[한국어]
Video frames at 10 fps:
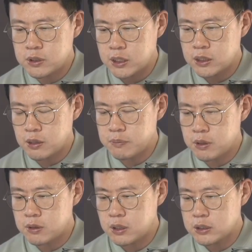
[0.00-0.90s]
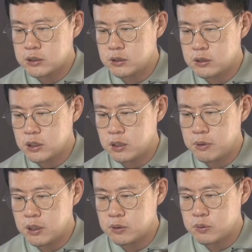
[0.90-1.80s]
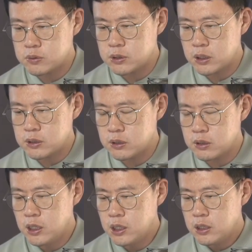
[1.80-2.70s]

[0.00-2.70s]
낮다면 당신은 팀이나 조직에서